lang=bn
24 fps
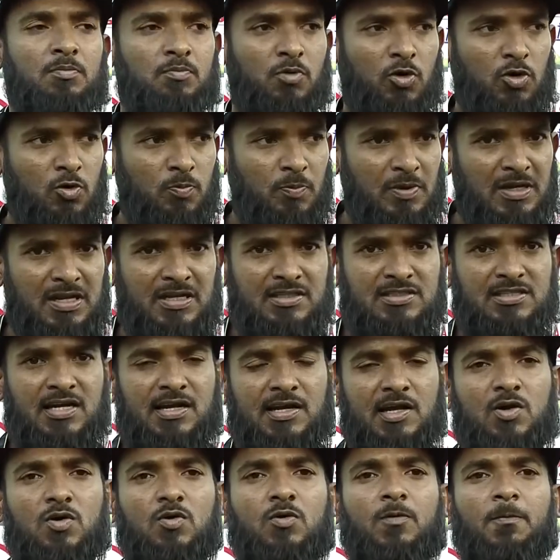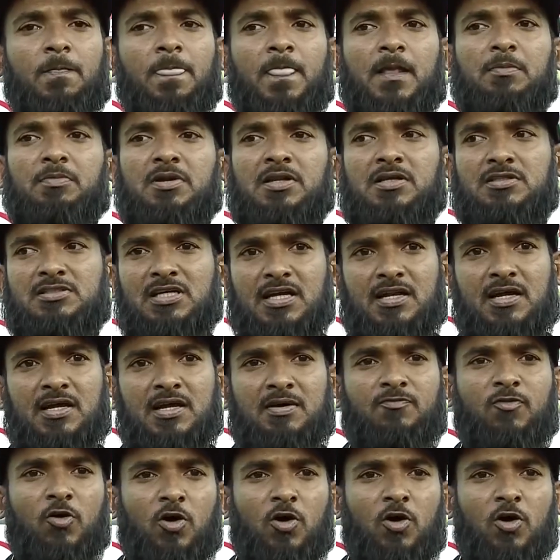বড় প্লেয়ার ছাড়াও মানে যারা